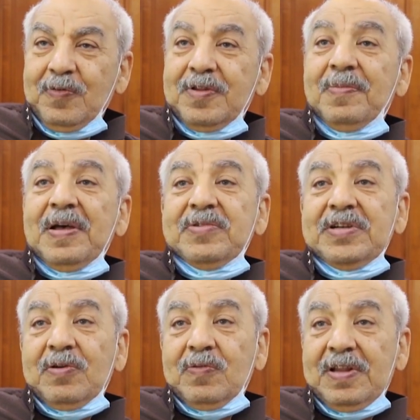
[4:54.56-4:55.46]
كنت
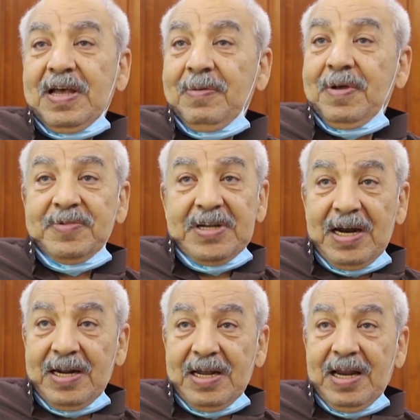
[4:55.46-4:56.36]
بمشي كنت جاي بمشي
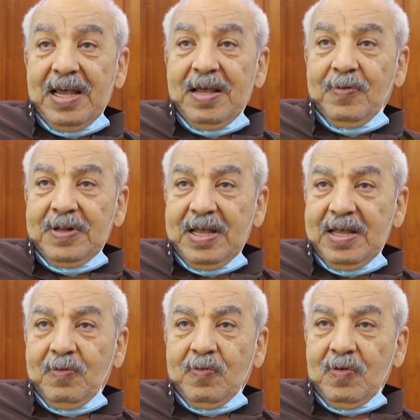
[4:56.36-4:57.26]
على رجليا
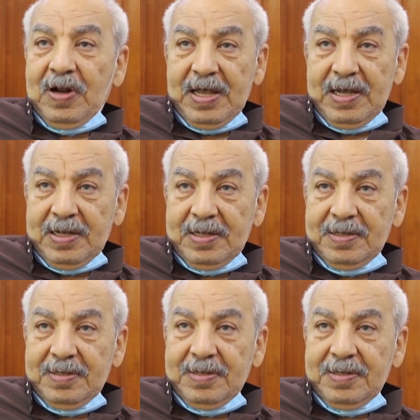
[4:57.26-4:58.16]
وإيديا وكل حاجة
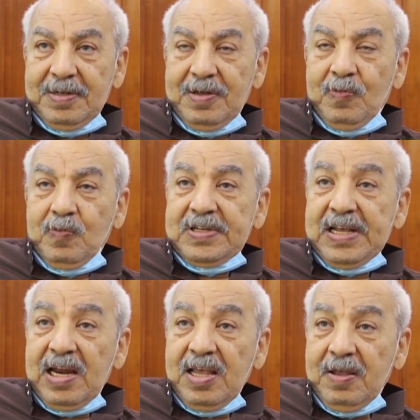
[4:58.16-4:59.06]

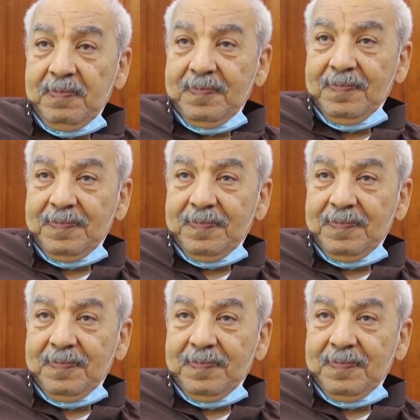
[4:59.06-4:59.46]
وسليم